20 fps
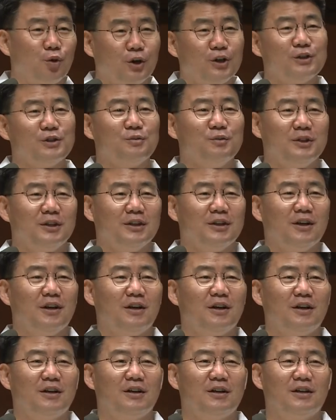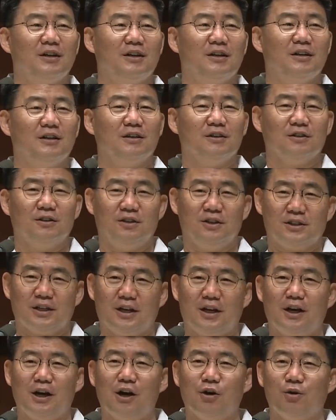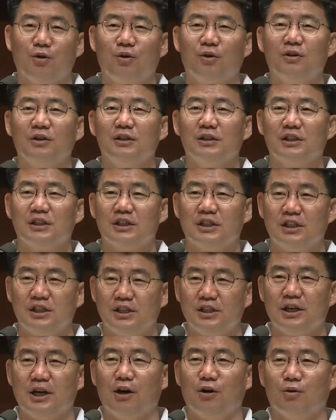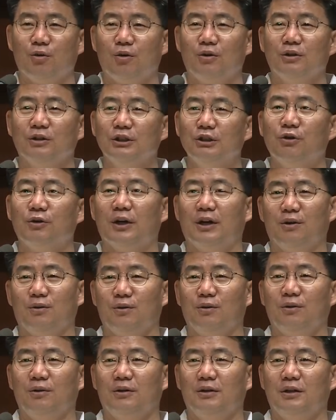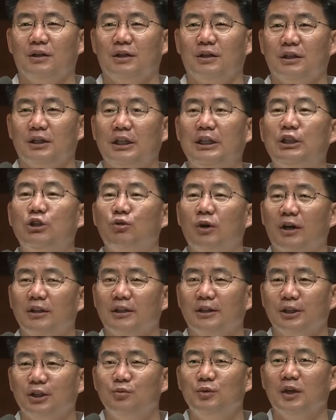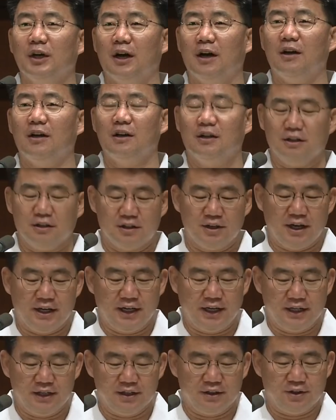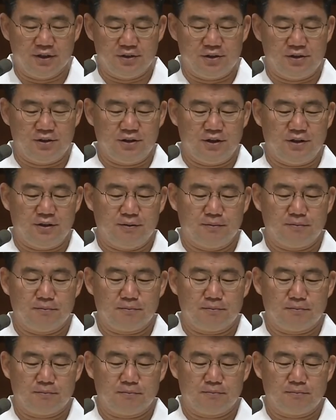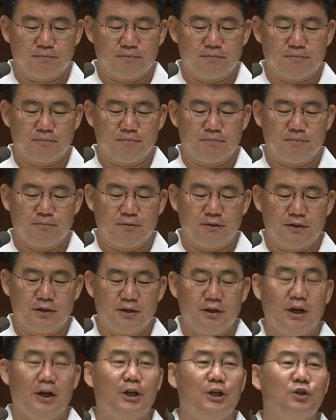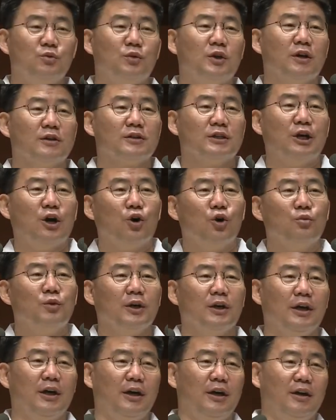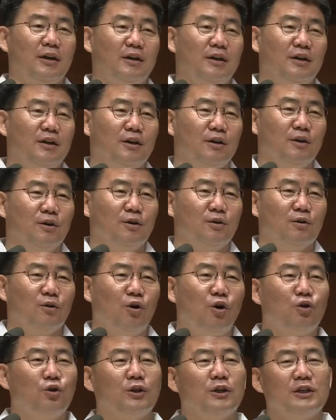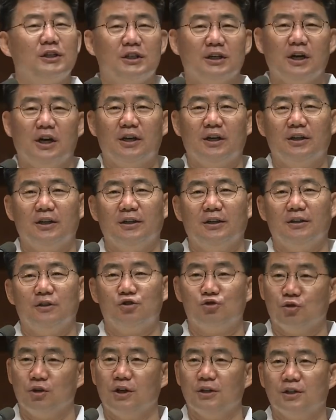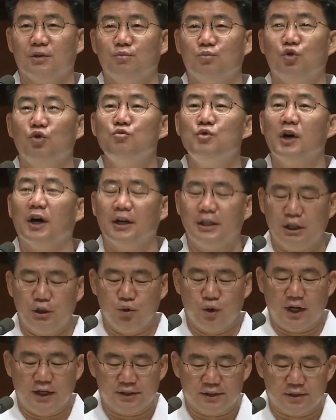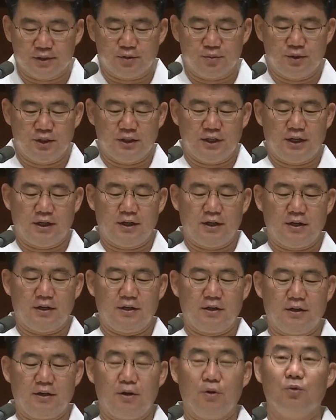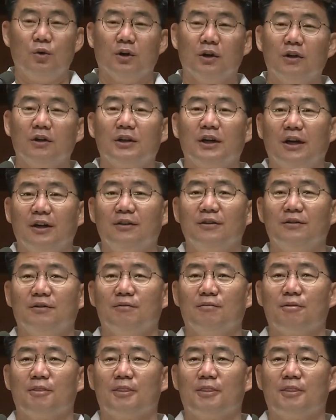보겠습니까? 그를 사랑하고 지지하고 응원하고 인도하는 의미가 그 안에 있는 것이죠. 하나님께서 야곱에게 홀로 된 시간을 준 것은 분명한 이유가 있었습니다. 왜 그럴까요?